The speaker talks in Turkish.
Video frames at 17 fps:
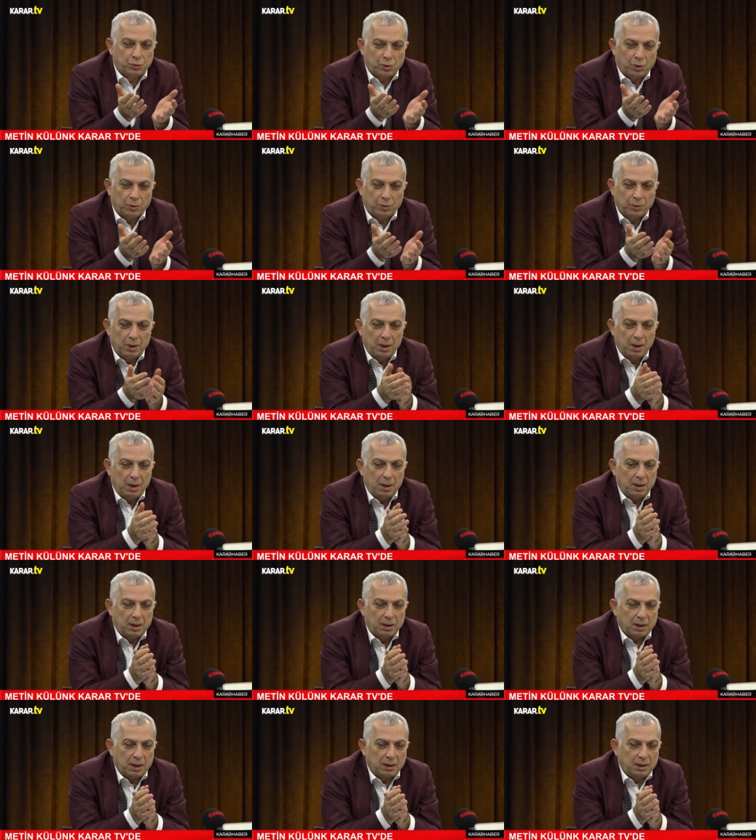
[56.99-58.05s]
son
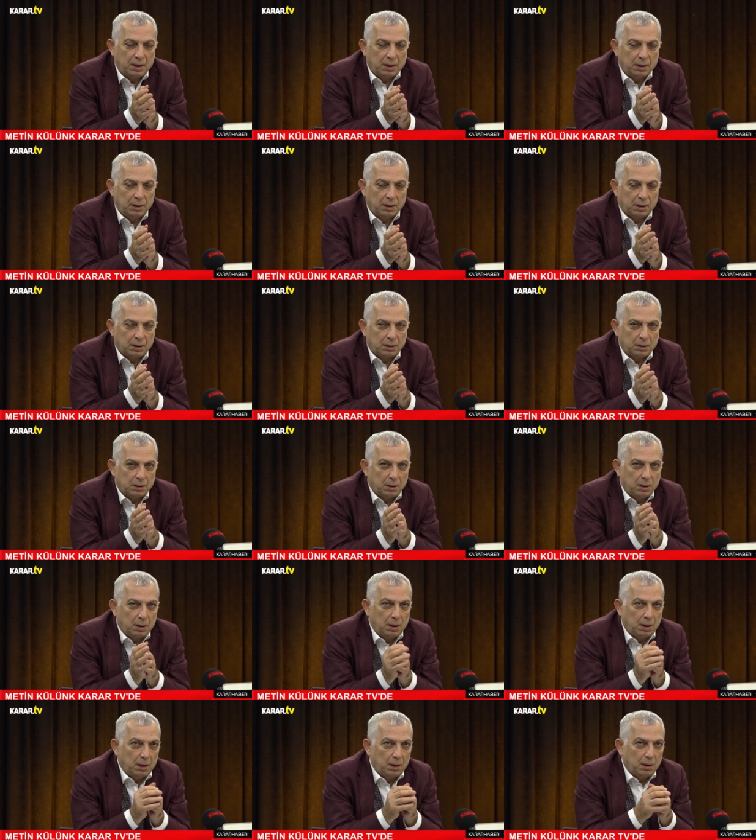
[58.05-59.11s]
7 yıllık
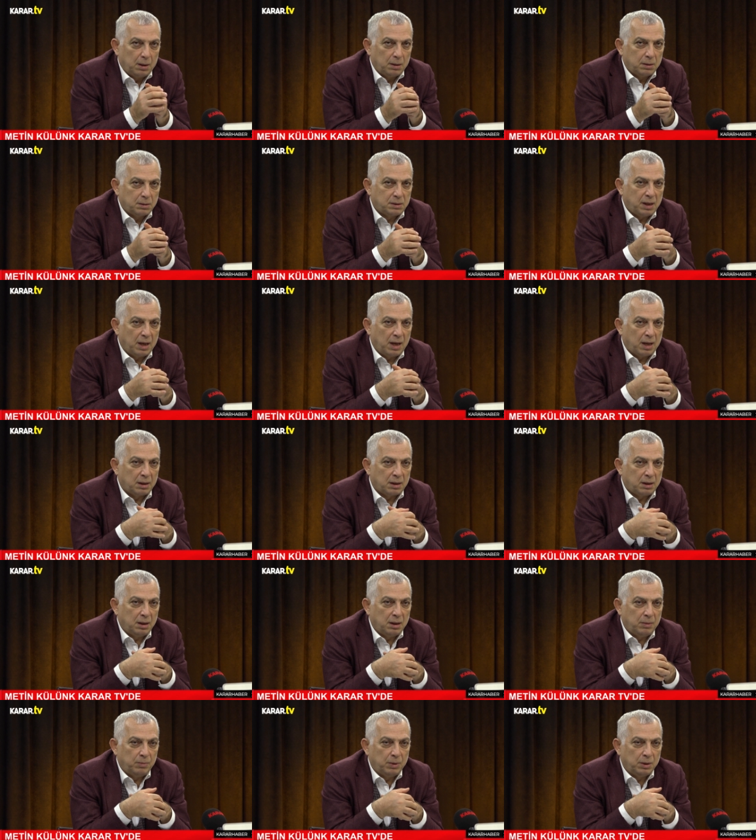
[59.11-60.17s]

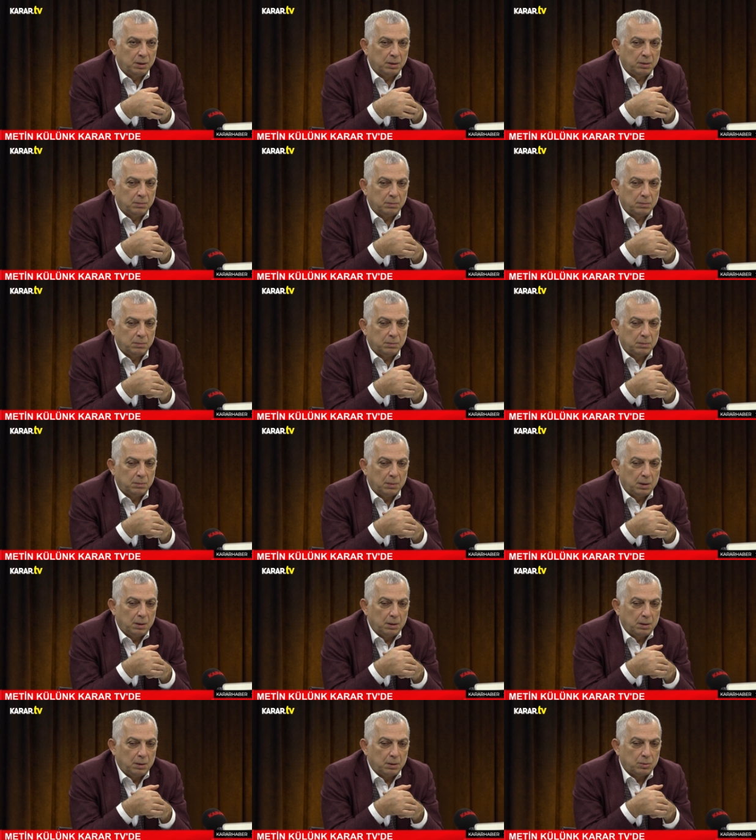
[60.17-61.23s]
seyahatlerimin
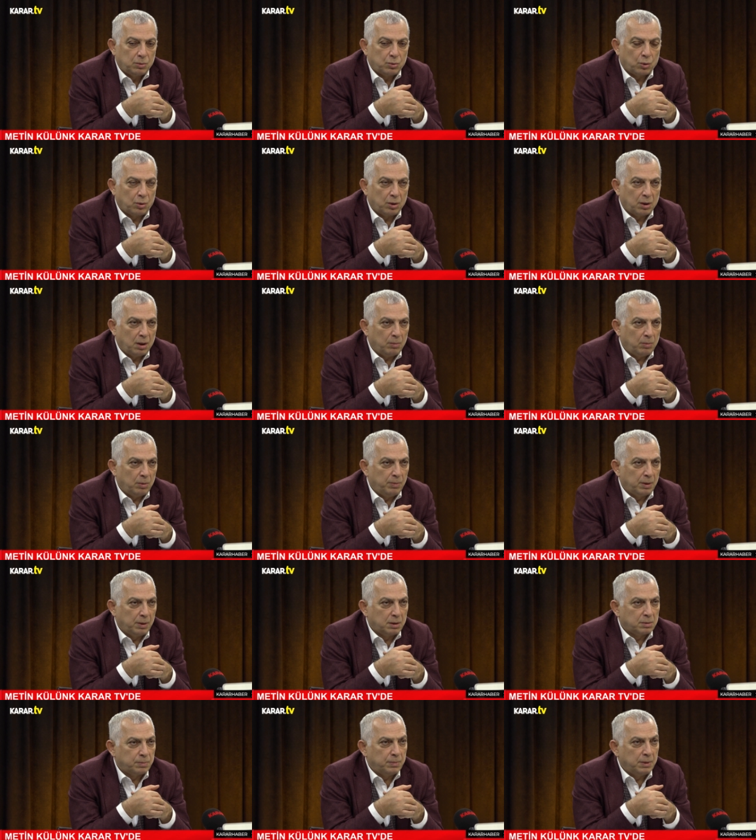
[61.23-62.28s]
çok önemli bir
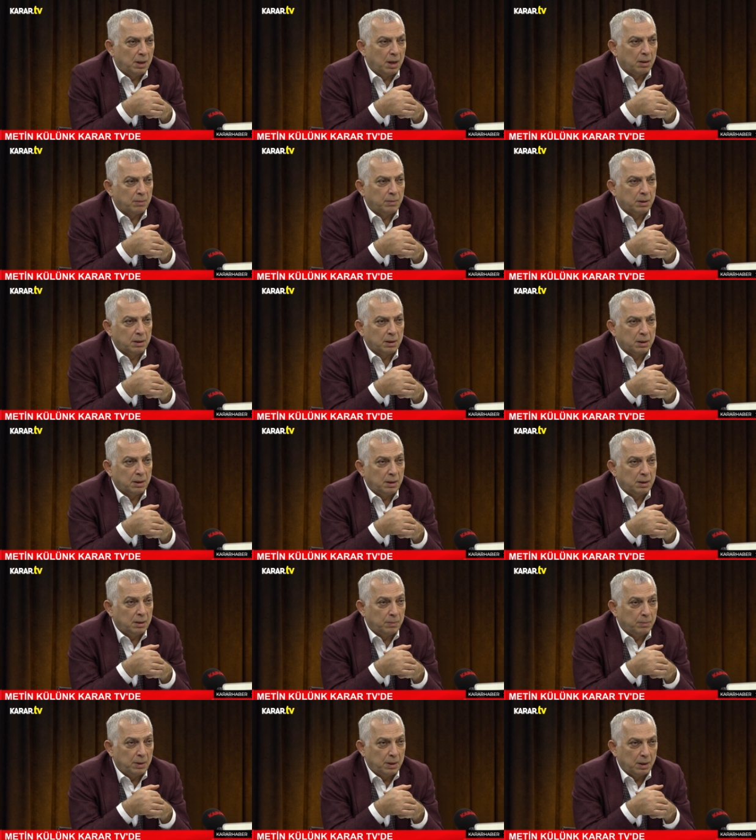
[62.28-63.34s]
kısmı Diyarbakır'a
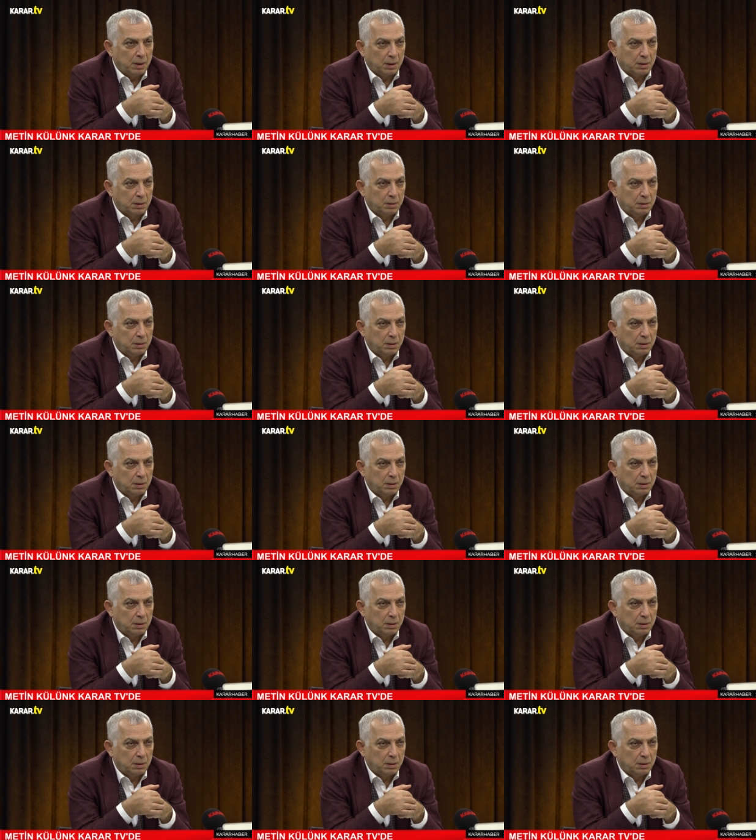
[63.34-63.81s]
20'ye yakın.